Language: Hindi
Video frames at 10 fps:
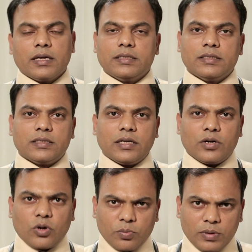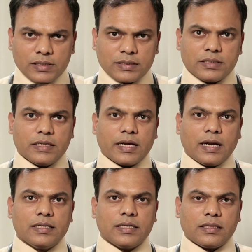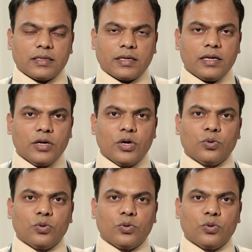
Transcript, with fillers: कि जिस तरह नॉर्मल ई e निकाली जाती है